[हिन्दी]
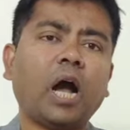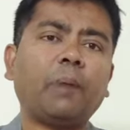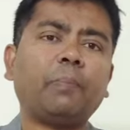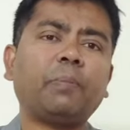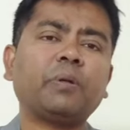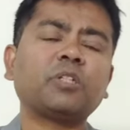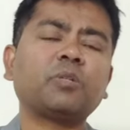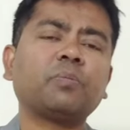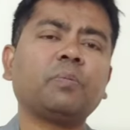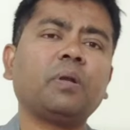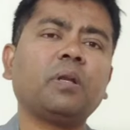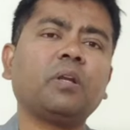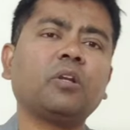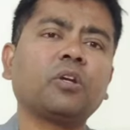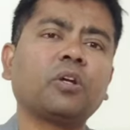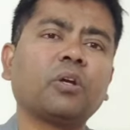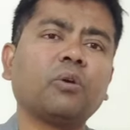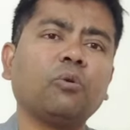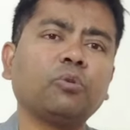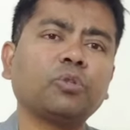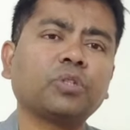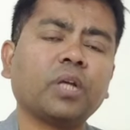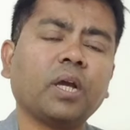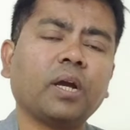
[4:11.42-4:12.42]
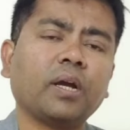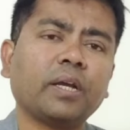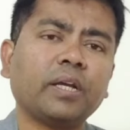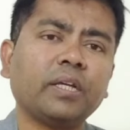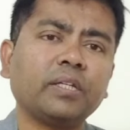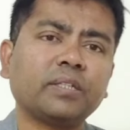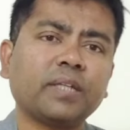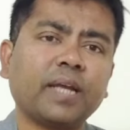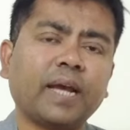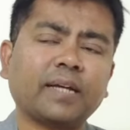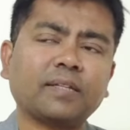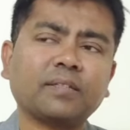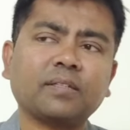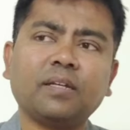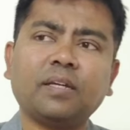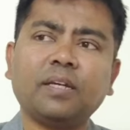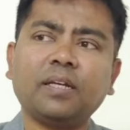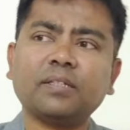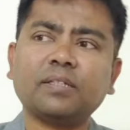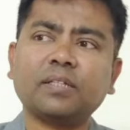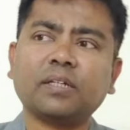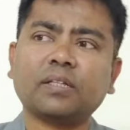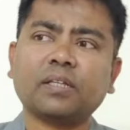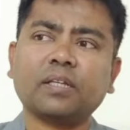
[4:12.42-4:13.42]
आपस में उसके अगेंस्ट एक्शन
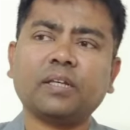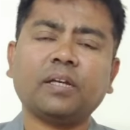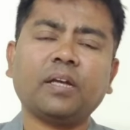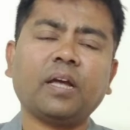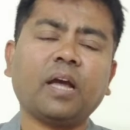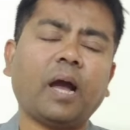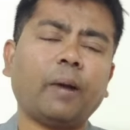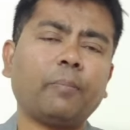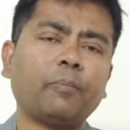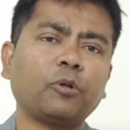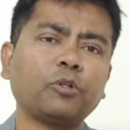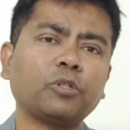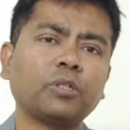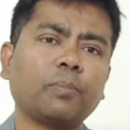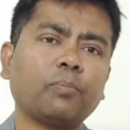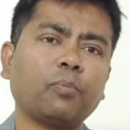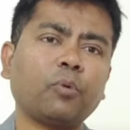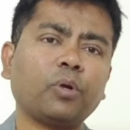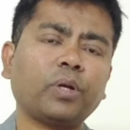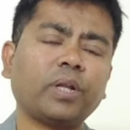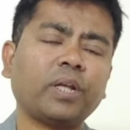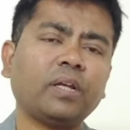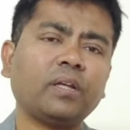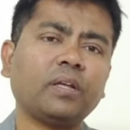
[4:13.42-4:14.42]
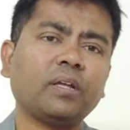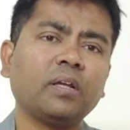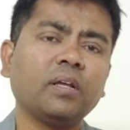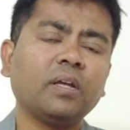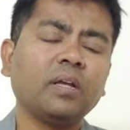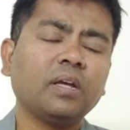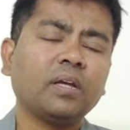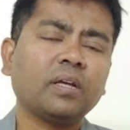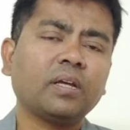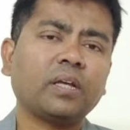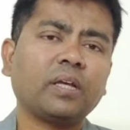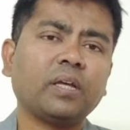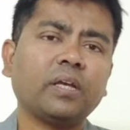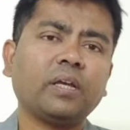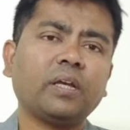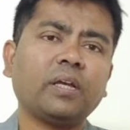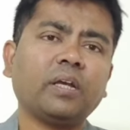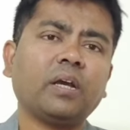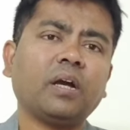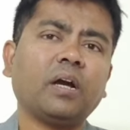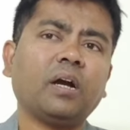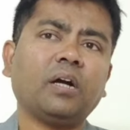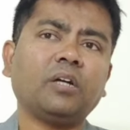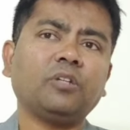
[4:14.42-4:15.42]
ले सकते हैं आई एम नॉट सपोर्टिंग कि
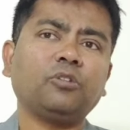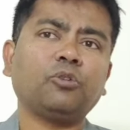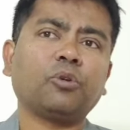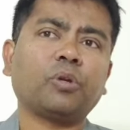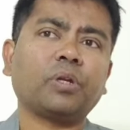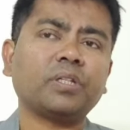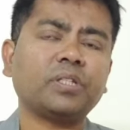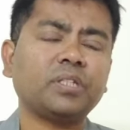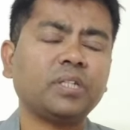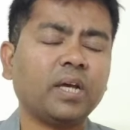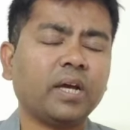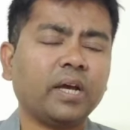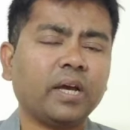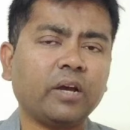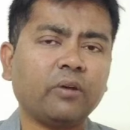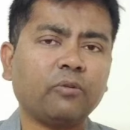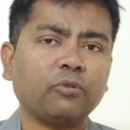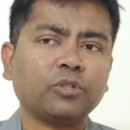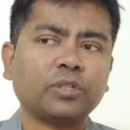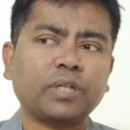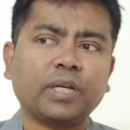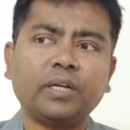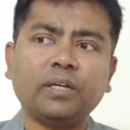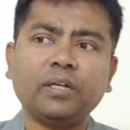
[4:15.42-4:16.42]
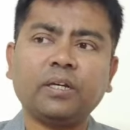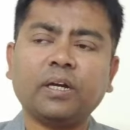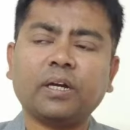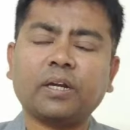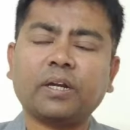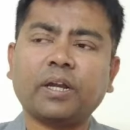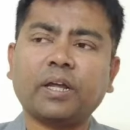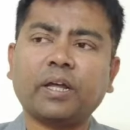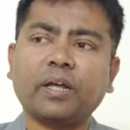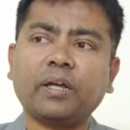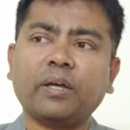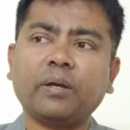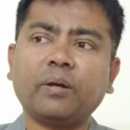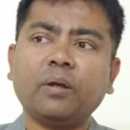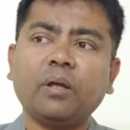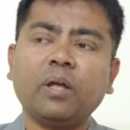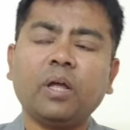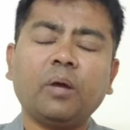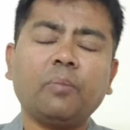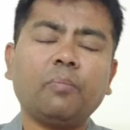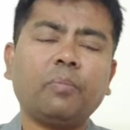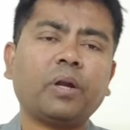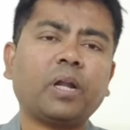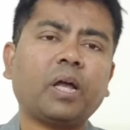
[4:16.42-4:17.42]
हाँ, जो रसिया है वो सही कर रहा है
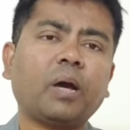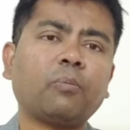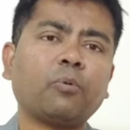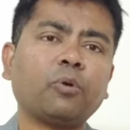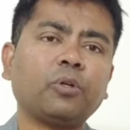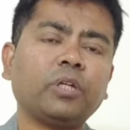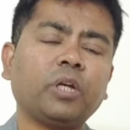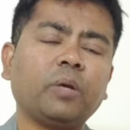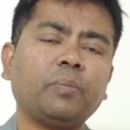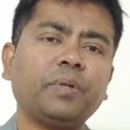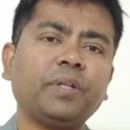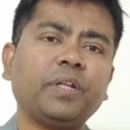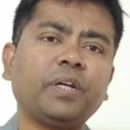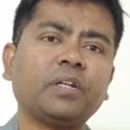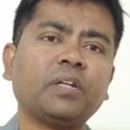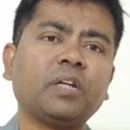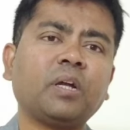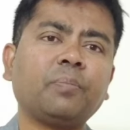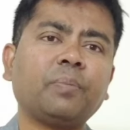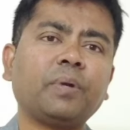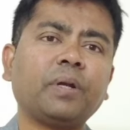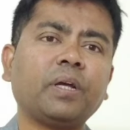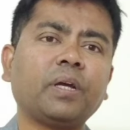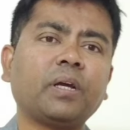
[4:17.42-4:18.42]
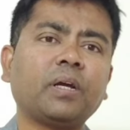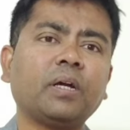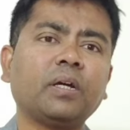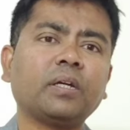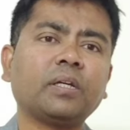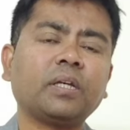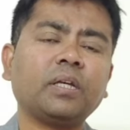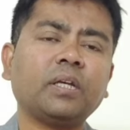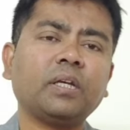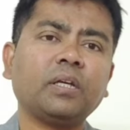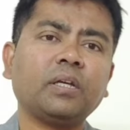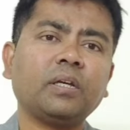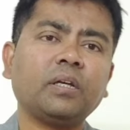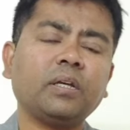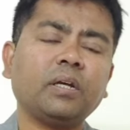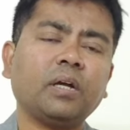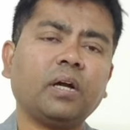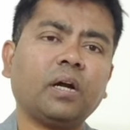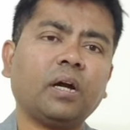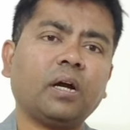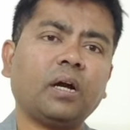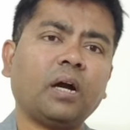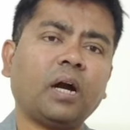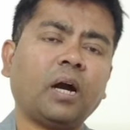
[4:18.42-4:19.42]
बट आपको ये भी देखना पड़ेगा कि
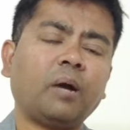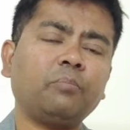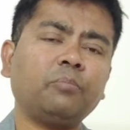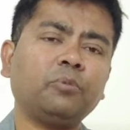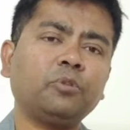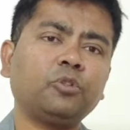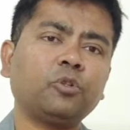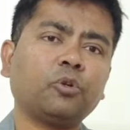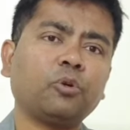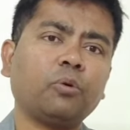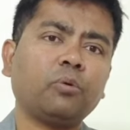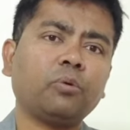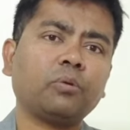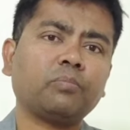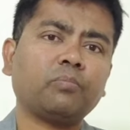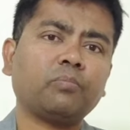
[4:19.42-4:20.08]
हम जो